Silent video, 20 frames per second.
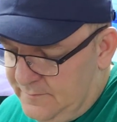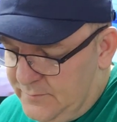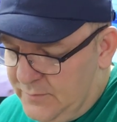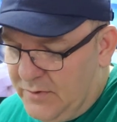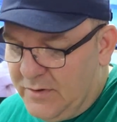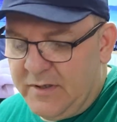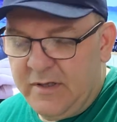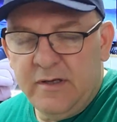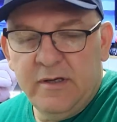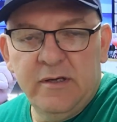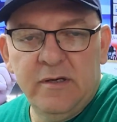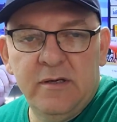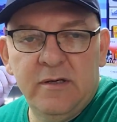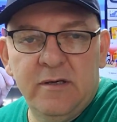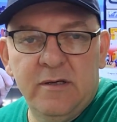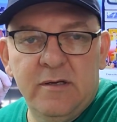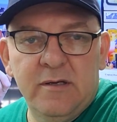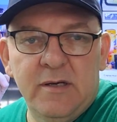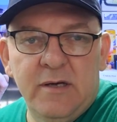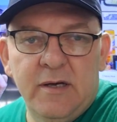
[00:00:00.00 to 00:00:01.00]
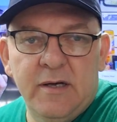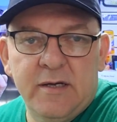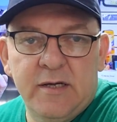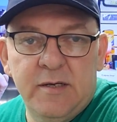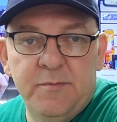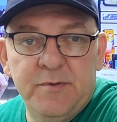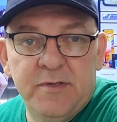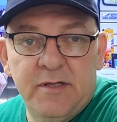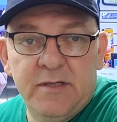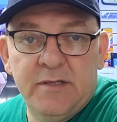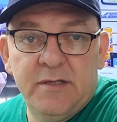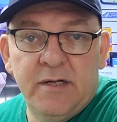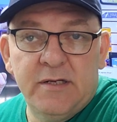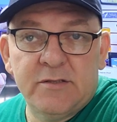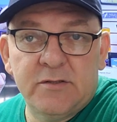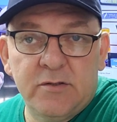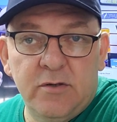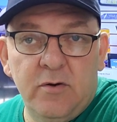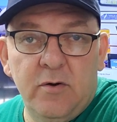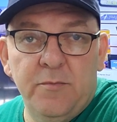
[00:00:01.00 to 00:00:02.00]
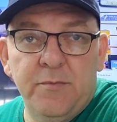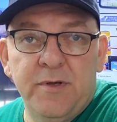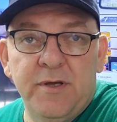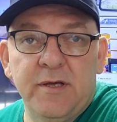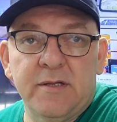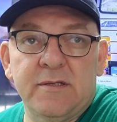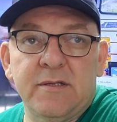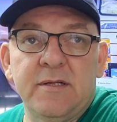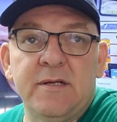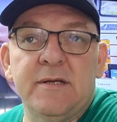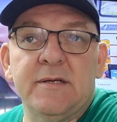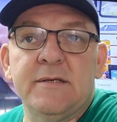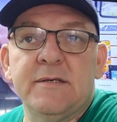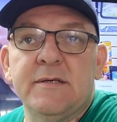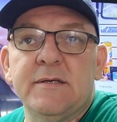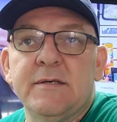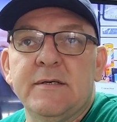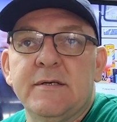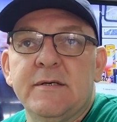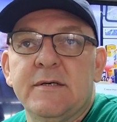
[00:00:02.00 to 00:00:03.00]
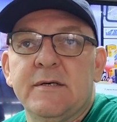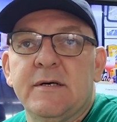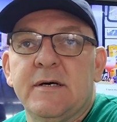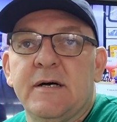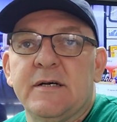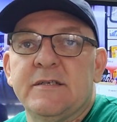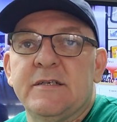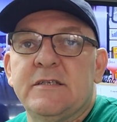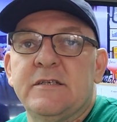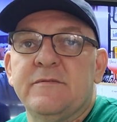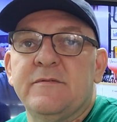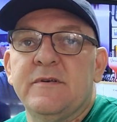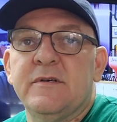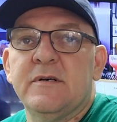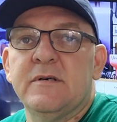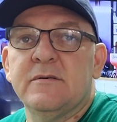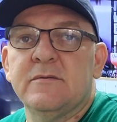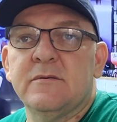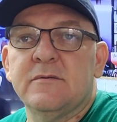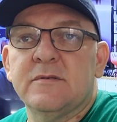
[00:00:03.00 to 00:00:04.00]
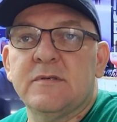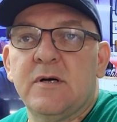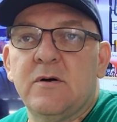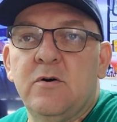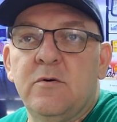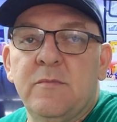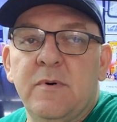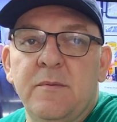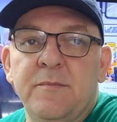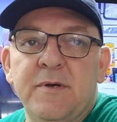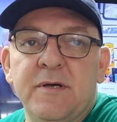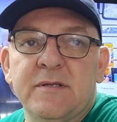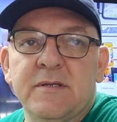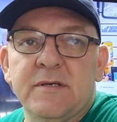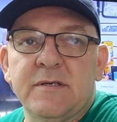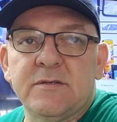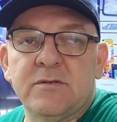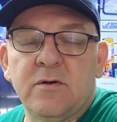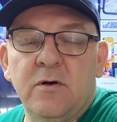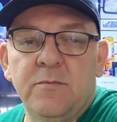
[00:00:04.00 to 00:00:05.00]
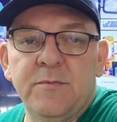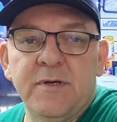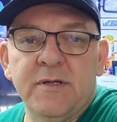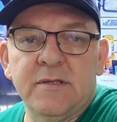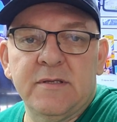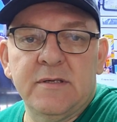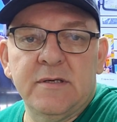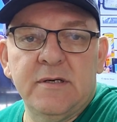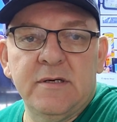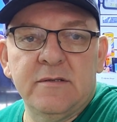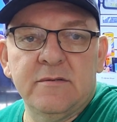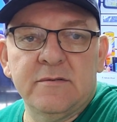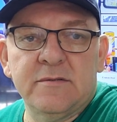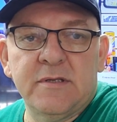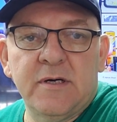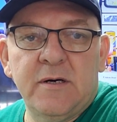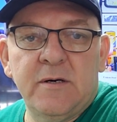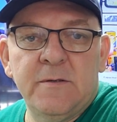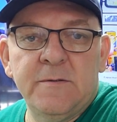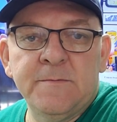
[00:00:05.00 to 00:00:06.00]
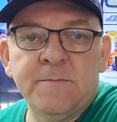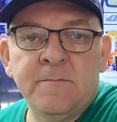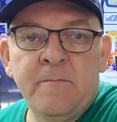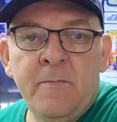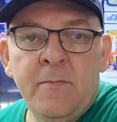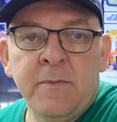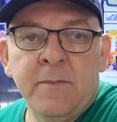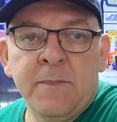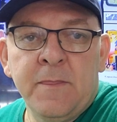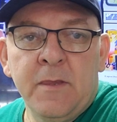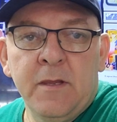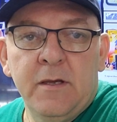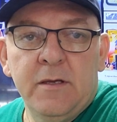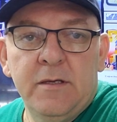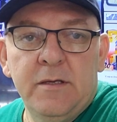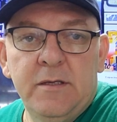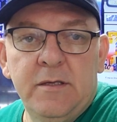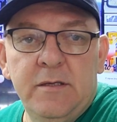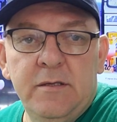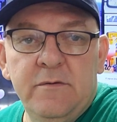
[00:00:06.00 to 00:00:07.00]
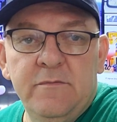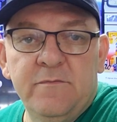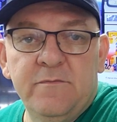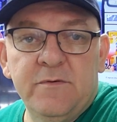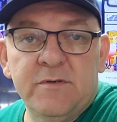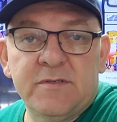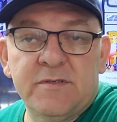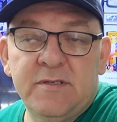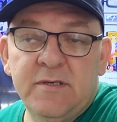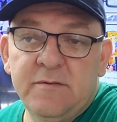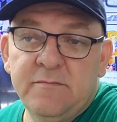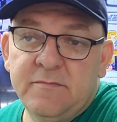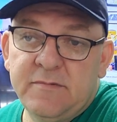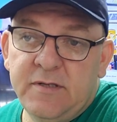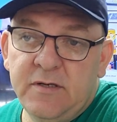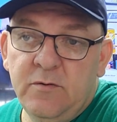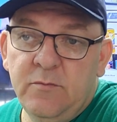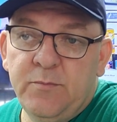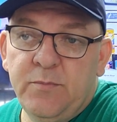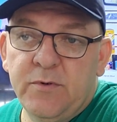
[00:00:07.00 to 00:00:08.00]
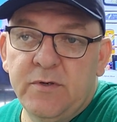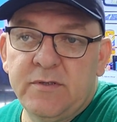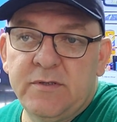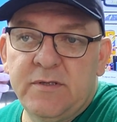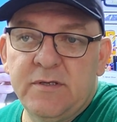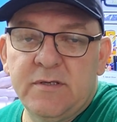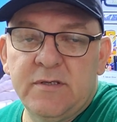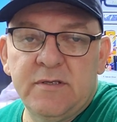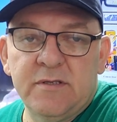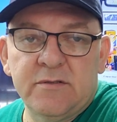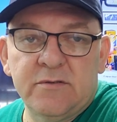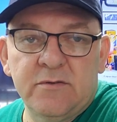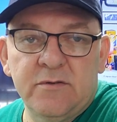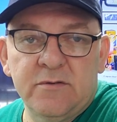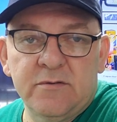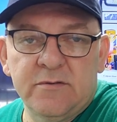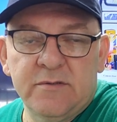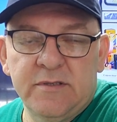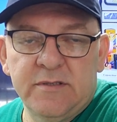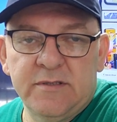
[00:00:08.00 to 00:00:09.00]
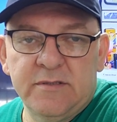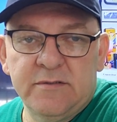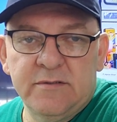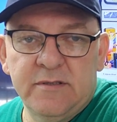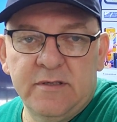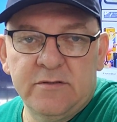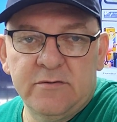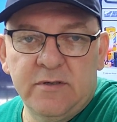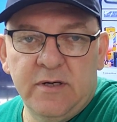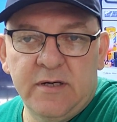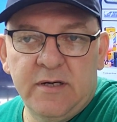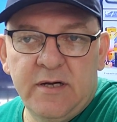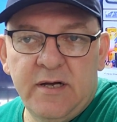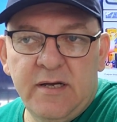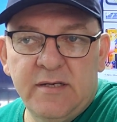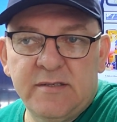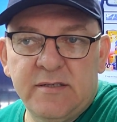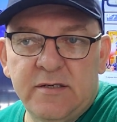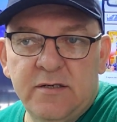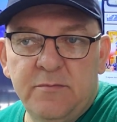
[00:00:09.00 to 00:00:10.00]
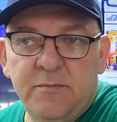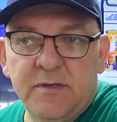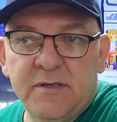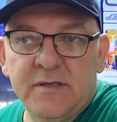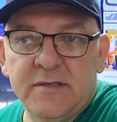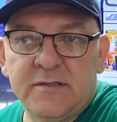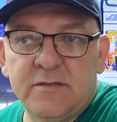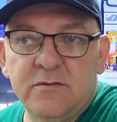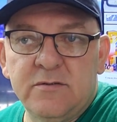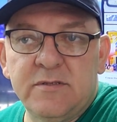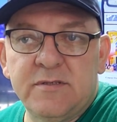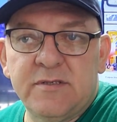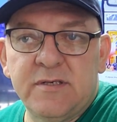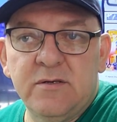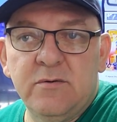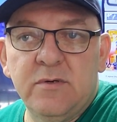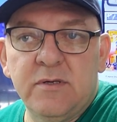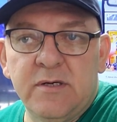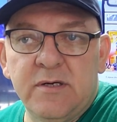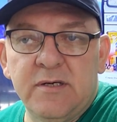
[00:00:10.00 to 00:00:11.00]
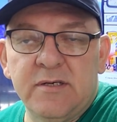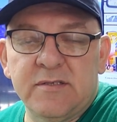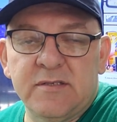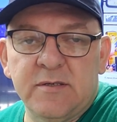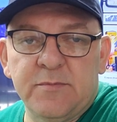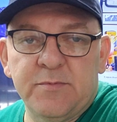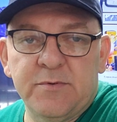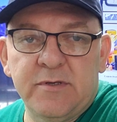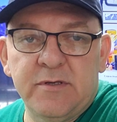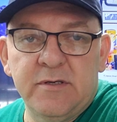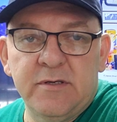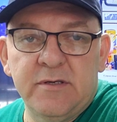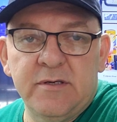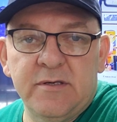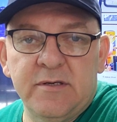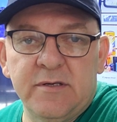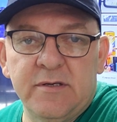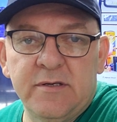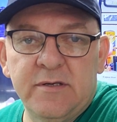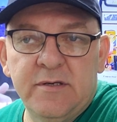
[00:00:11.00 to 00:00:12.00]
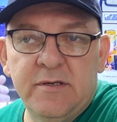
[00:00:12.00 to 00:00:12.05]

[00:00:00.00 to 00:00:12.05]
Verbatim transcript: porque a criminalidade só aumenta, né? A gente vê os arrombamentos aí só aumentando e tal. E você ter um porteiro eletrônico dentro da sua casa é uma questão de segurança, porque